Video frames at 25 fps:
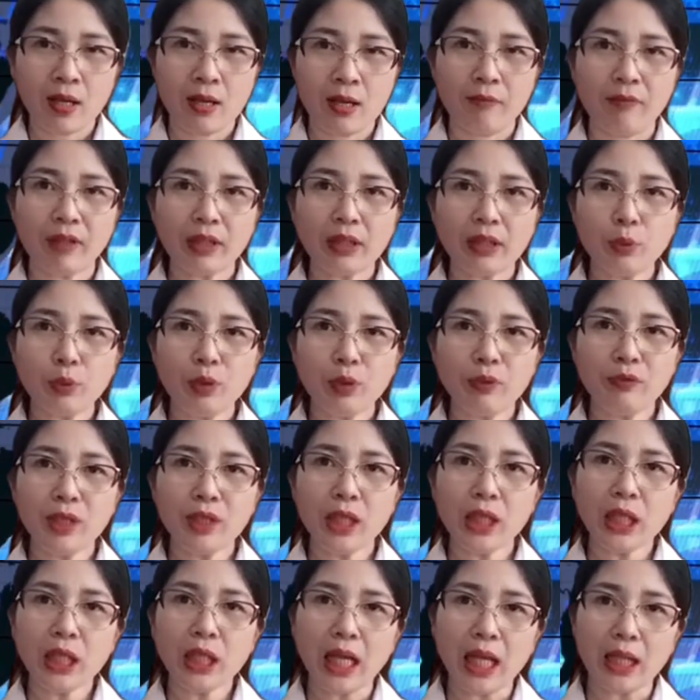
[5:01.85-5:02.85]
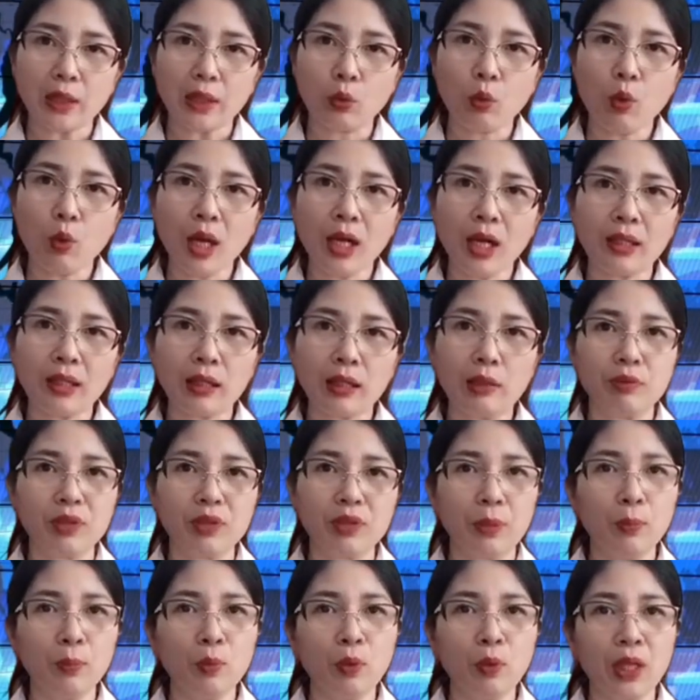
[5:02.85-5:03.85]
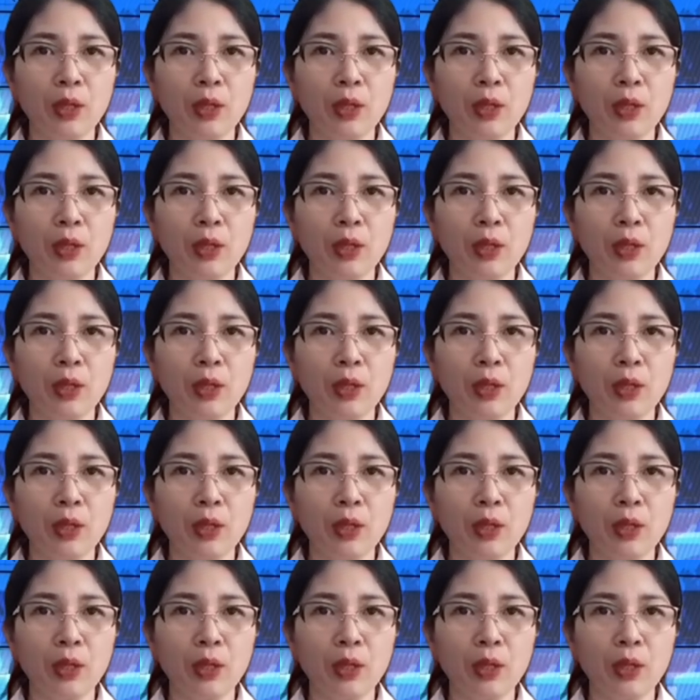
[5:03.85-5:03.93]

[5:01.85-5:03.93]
Và thưa quý vị là Tòa Tổng Giám mục Hà